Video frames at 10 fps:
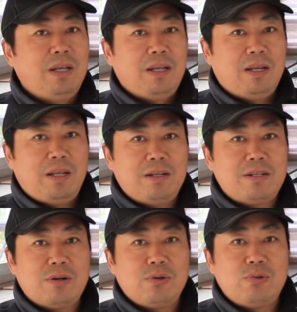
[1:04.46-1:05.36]
零
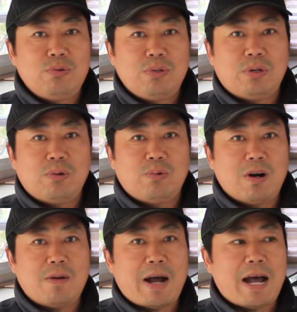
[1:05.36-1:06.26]
售巨头沃
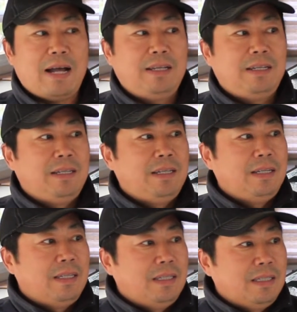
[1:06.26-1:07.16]
尔玛
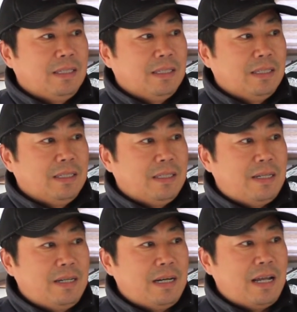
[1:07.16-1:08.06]

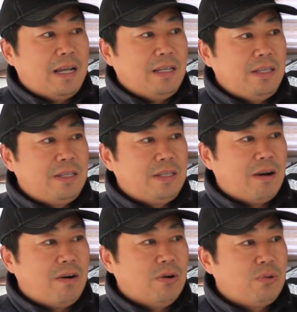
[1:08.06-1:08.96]
仍然笑
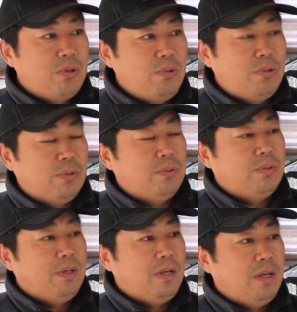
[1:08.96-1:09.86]
傲群雄，
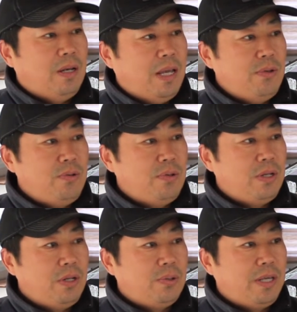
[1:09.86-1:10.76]
连续
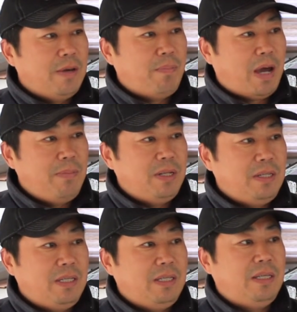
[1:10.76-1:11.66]
六年排名
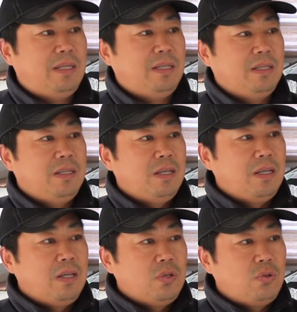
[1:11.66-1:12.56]
第一。
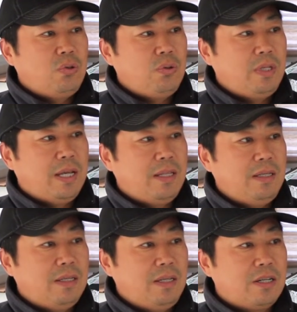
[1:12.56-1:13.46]
去年
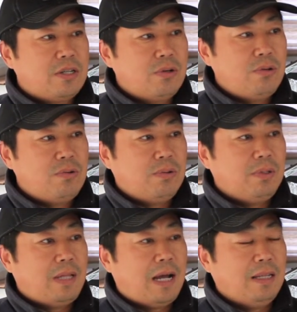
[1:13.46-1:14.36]
的营业收入
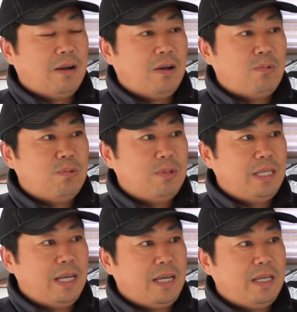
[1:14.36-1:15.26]
达到了五
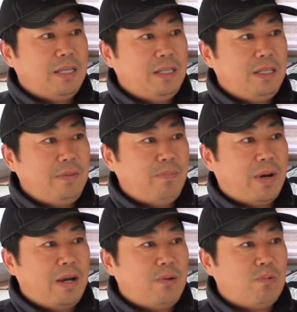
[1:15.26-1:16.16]
千一
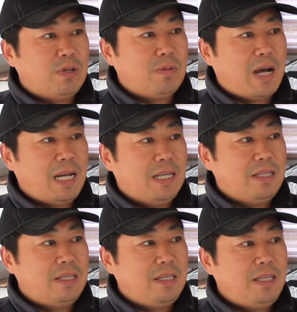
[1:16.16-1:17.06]
百五十八
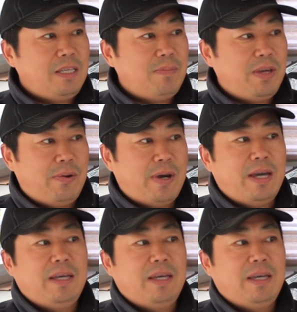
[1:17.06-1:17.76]
点七亿美元。